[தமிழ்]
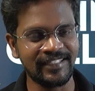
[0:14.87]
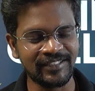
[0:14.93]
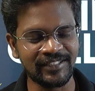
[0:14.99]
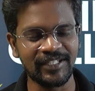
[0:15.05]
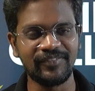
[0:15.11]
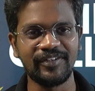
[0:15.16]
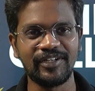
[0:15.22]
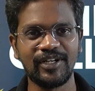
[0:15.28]

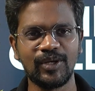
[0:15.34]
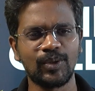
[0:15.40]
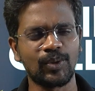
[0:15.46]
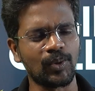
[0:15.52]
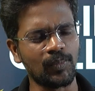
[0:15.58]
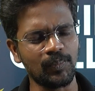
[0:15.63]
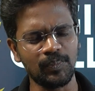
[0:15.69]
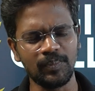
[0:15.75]
இந்த
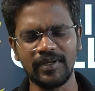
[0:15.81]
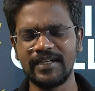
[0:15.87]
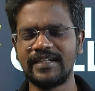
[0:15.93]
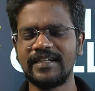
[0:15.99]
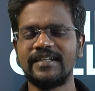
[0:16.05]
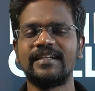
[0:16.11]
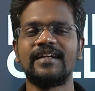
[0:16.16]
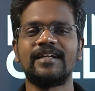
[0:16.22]
வீடியோவில் ரொம்ப
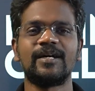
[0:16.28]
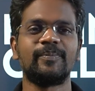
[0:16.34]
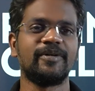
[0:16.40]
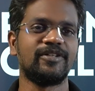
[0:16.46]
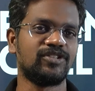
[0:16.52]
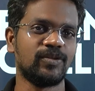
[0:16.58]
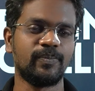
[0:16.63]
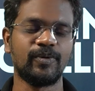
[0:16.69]
டீட்டெயில்டாக
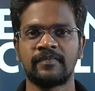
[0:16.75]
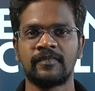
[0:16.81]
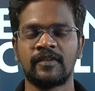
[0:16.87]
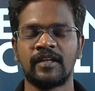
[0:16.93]
பேச